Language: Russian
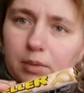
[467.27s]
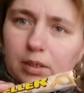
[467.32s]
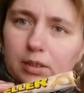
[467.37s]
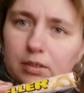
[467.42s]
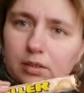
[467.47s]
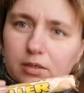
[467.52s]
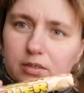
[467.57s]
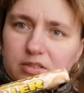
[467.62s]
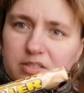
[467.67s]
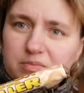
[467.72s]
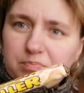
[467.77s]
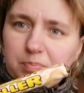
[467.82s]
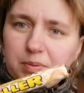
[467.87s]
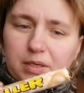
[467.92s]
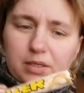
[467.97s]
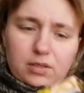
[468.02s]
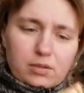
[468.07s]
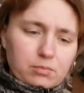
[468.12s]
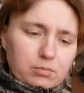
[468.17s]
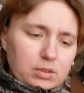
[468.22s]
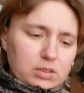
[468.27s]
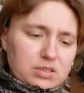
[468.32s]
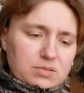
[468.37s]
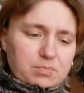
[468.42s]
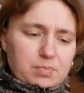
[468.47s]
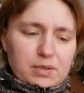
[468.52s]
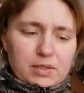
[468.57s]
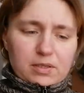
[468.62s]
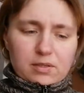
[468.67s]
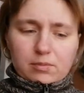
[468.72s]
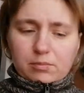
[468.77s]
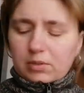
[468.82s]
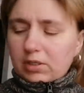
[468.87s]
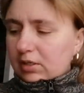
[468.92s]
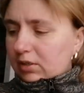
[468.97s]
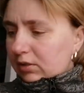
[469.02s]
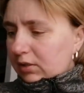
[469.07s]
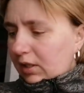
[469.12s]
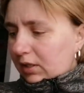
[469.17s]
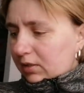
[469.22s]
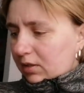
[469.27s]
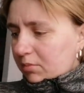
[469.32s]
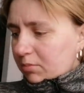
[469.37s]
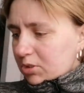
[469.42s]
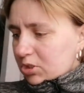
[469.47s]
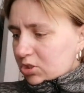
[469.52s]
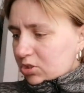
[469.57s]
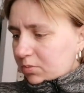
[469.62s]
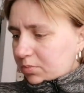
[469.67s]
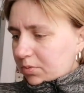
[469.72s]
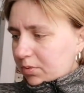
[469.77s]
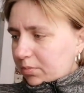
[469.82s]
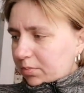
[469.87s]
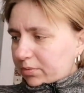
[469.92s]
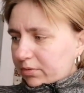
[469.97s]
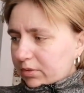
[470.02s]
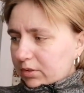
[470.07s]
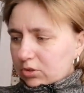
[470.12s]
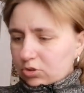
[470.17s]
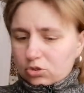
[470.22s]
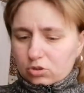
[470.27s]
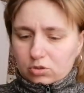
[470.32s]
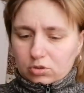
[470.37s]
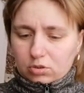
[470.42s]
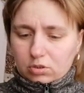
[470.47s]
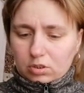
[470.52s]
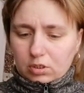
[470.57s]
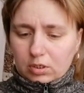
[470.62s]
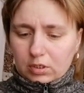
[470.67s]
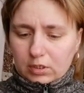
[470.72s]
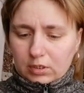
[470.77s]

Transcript: Мэллер с белым. Мы с белым никогда, да, Маш, не пробовали еще?